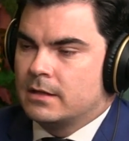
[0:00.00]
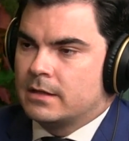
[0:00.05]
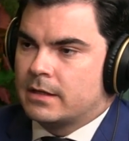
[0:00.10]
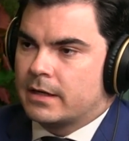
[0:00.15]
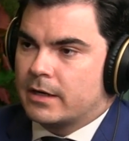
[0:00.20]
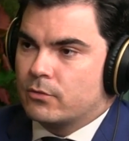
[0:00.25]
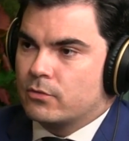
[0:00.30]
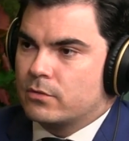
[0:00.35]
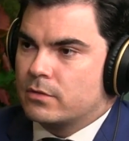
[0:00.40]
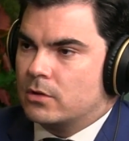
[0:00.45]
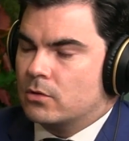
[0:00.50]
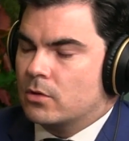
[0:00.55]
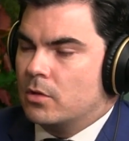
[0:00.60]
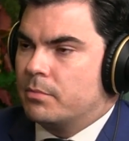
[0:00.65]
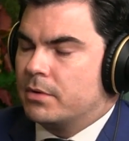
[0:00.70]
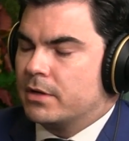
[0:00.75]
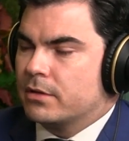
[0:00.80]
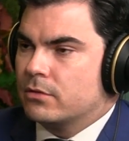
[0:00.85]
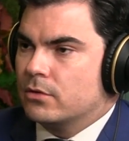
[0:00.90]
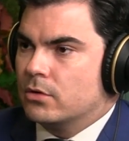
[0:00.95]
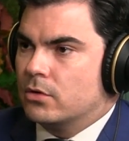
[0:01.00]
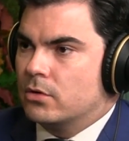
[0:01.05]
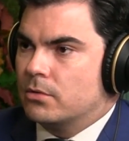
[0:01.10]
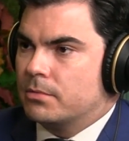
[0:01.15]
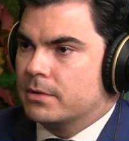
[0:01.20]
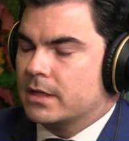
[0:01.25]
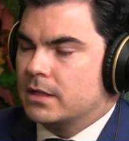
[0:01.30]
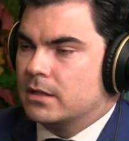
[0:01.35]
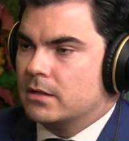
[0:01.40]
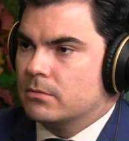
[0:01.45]
reduciendo el precio
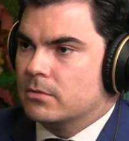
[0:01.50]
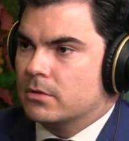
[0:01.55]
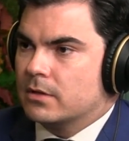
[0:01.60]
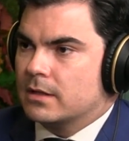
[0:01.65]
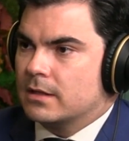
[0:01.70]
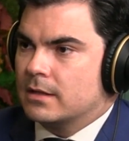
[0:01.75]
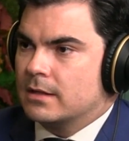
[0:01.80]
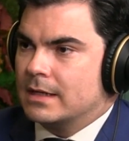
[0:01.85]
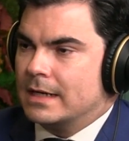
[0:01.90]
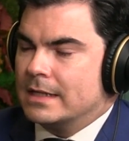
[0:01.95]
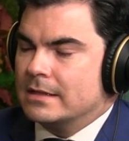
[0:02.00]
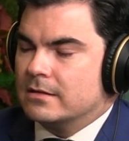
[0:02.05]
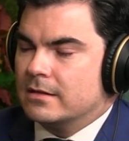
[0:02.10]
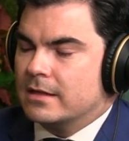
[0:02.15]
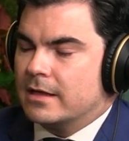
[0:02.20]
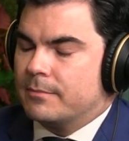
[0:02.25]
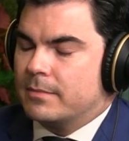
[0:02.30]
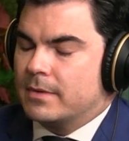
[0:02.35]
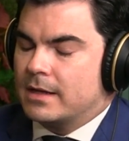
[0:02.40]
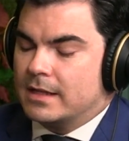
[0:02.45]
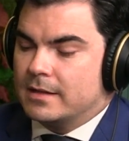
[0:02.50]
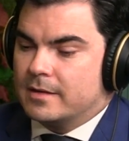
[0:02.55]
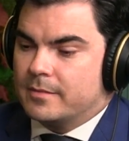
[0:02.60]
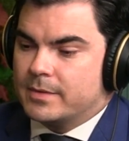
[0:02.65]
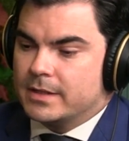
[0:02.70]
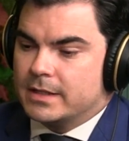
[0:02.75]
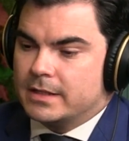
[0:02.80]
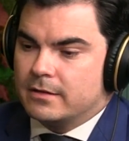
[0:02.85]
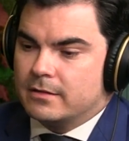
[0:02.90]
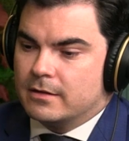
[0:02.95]
objetivo de, la entidad Ana
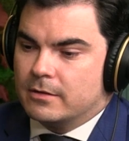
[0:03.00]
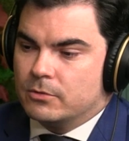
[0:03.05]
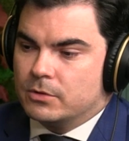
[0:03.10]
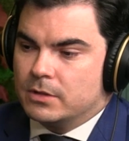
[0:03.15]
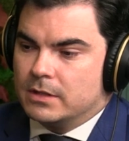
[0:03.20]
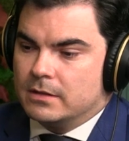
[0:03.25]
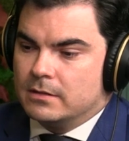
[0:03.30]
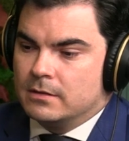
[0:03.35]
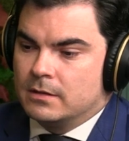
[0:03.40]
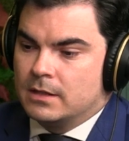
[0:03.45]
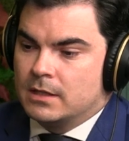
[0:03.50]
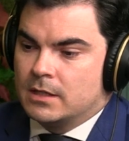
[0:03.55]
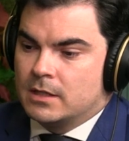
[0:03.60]
Patricia Botín,